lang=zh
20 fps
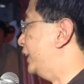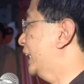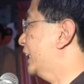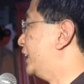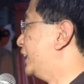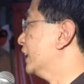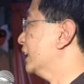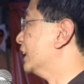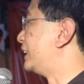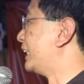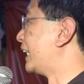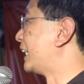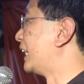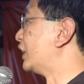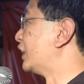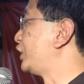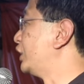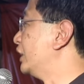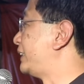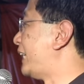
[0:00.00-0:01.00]
其实
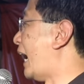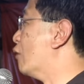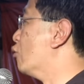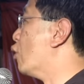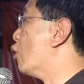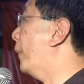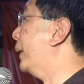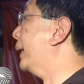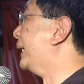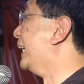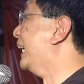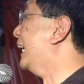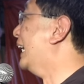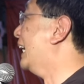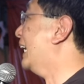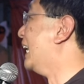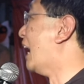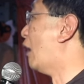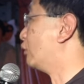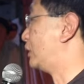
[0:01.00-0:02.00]
这个是在我们
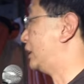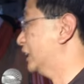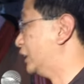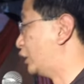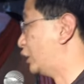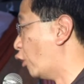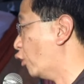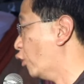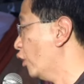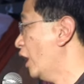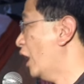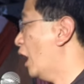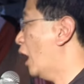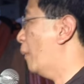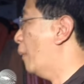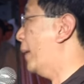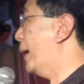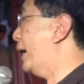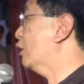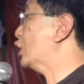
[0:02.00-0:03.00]
意料之中，
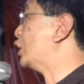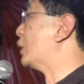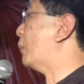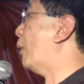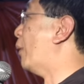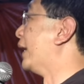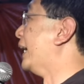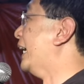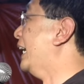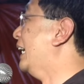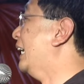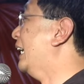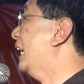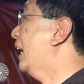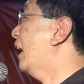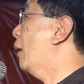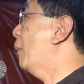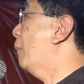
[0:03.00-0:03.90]
没有什么意